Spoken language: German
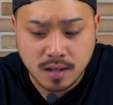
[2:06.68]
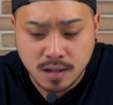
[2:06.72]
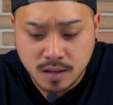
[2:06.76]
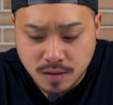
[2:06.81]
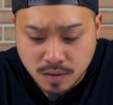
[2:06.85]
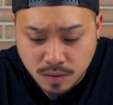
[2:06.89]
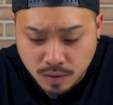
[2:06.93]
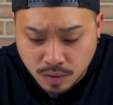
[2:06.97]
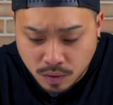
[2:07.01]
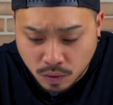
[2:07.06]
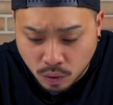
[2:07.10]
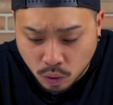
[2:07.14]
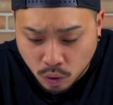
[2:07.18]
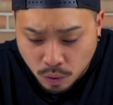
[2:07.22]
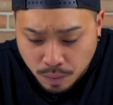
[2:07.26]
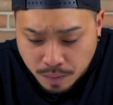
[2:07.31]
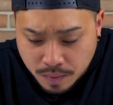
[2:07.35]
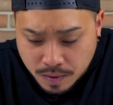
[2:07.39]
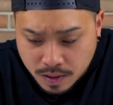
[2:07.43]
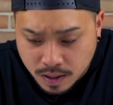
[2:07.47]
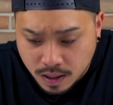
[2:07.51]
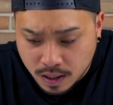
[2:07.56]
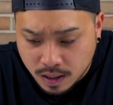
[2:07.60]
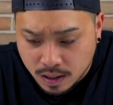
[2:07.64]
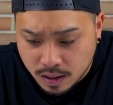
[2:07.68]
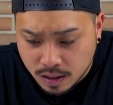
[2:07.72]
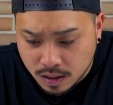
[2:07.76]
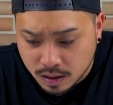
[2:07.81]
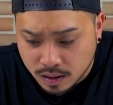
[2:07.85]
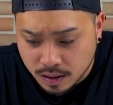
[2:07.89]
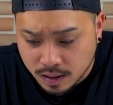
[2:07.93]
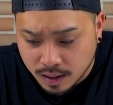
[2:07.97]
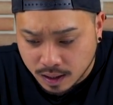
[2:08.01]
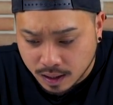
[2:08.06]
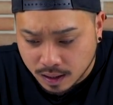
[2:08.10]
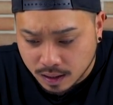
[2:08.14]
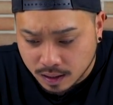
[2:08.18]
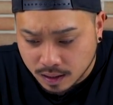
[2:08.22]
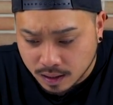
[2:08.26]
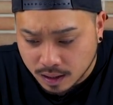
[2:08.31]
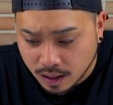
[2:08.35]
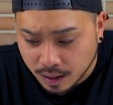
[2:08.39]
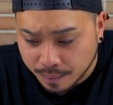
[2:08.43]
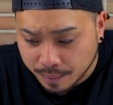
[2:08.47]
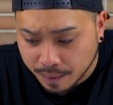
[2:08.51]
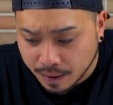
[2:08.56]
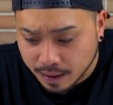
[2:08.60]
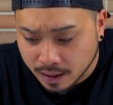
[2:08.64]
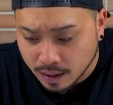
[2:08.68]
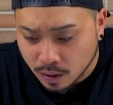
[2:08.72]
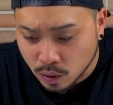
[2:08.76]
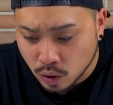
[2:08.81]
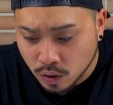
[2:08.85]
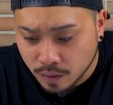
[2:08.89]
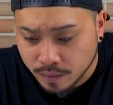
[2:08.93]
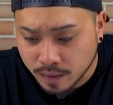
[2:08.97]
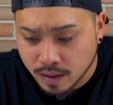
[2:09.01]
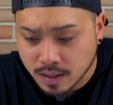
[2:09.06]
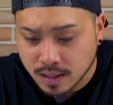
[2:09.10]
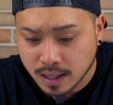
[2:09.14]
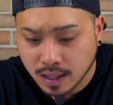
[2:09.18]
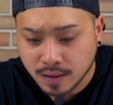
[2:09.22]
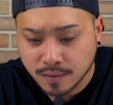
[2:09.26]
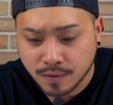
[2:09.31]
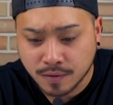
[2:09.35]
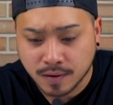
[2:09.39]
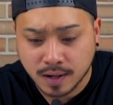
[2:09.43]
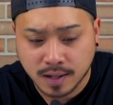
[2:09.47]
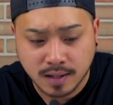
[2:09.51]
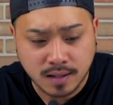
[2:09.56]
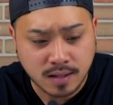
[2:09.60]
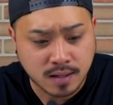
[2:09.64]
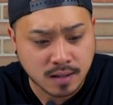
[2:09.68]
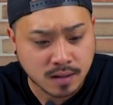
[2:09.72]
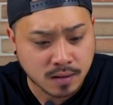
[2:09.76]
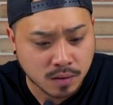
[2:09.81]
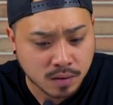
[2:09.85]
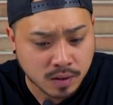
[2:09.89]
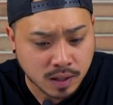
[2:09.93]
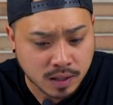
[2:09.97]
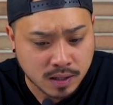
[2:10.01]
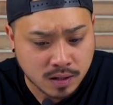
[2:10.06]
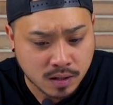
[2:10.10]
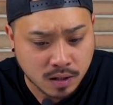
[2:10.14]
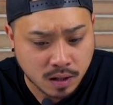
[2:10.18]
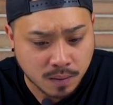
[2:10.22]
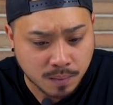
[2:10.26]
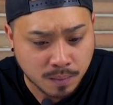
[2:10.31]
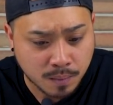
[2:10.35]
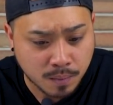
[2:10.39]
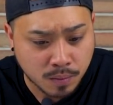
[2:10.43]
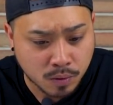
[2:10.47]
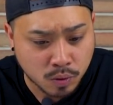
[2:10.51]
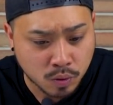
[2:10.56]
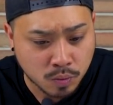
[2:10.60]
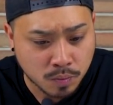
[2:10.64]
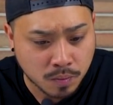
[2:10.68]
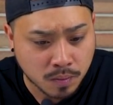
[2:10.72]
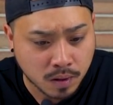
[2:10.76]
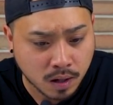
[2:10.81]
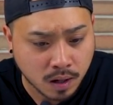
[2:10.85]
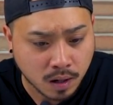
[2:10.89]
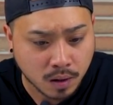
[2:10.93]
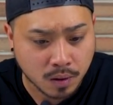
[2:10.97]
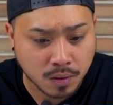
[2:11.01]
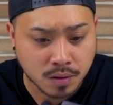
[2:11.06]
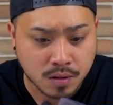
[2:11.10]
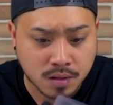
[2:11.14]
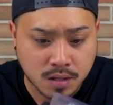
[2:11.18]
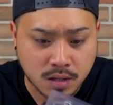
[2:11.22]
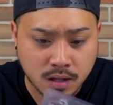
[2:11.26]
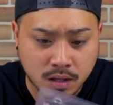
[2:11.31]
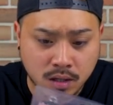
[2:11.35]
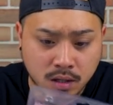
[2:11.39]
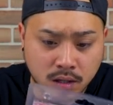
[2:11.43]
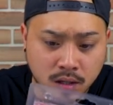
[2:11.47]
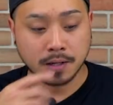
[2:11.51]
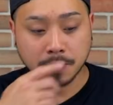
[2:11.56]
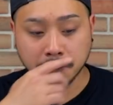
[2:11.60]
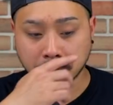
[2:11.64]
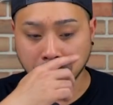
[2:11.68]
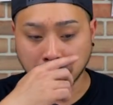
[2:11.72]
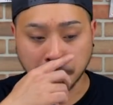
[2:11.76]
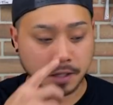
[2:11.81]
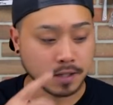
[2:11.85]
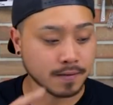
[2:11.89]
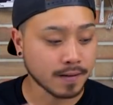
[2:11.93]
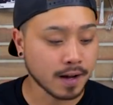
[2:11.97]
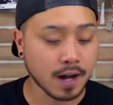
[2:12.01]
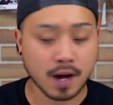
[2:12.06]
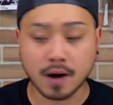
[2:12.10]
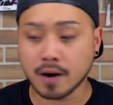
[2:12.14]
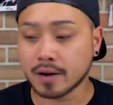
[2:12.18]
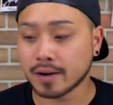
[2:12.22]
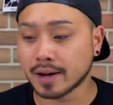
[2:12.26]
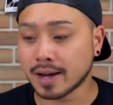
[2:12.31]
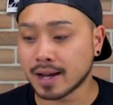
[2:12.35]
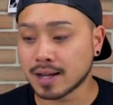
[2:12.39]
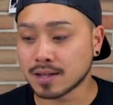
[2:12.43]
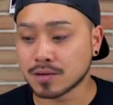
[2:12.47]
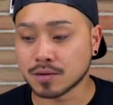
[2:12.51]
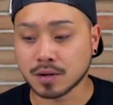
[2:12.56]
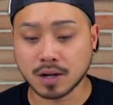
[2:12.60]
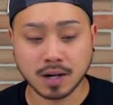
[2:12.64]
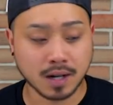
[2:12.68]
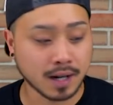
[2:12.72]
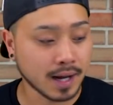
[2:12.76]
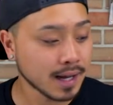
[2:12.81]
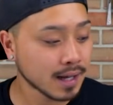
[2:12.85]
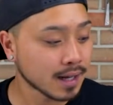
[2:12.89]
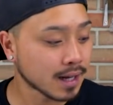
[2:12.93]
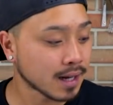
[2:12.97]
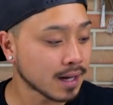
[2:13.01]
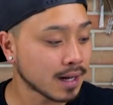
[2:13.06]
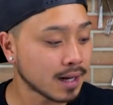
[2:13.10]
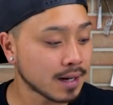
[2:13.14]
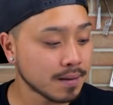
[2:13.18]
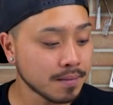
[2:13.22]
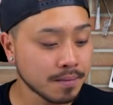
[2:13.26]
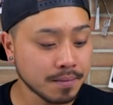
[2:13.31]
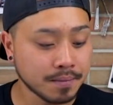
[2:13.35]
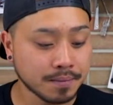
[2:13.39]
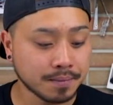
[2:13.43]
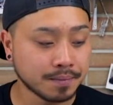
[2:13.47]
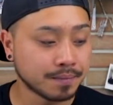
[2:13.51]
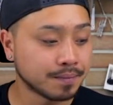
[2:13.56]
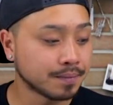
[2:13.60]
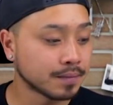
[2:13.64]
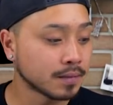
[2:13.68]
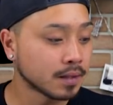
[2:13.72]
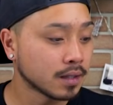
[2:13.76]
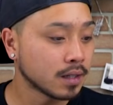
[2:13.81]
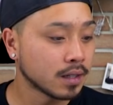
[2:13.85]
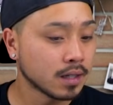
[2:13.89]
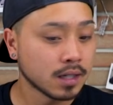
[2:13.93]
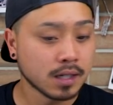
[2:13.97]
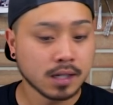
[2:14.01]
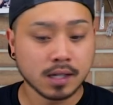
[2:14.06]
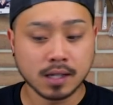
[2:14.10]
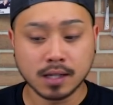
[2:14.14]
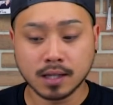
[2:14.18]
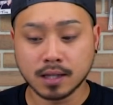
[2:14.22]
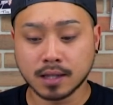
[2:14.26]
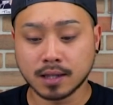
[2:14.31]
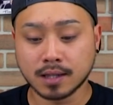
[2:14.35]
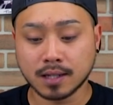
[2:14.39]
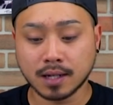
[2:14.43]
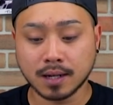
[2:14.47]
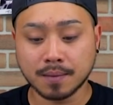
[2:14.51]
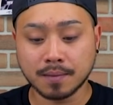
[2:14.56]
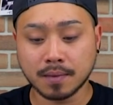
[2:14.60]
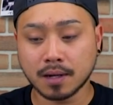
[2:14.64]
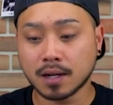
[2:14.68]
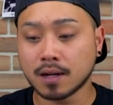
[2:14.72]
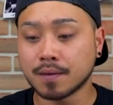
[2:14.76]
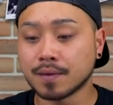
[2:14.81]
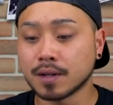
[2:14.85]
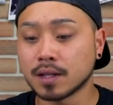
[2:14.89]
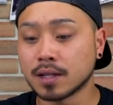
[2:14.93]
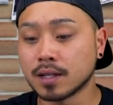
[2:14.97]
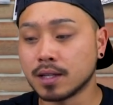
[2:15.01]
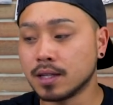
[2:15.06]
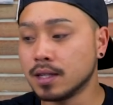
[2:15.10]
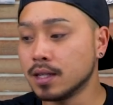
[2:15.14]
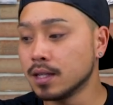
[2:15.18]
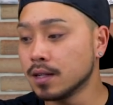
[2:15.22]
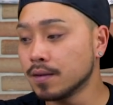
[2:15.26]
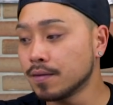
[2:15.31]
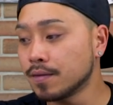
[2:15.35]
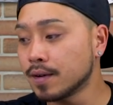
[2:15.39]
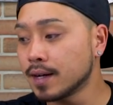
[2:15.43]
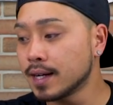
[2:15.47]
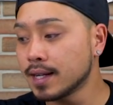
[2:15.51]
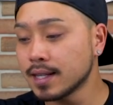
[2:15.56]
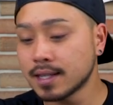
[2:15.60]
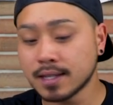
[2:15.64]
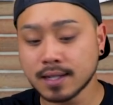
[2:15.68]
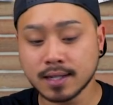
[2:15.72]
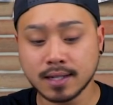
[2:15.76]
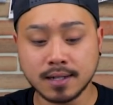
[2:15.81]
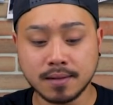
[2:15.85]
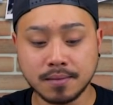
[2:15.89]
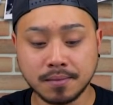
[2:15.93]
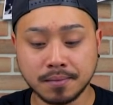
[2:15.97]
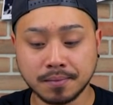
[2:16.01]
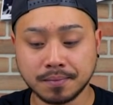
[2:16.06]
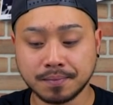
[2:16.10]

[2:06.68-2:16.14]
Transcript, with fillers: jetzt so grob sehe, dann kann man da irgendwas anpflanzen und es kommen Blumen raus. So, das war auch eher so Kleinkram. Dann machen wir hier weiter.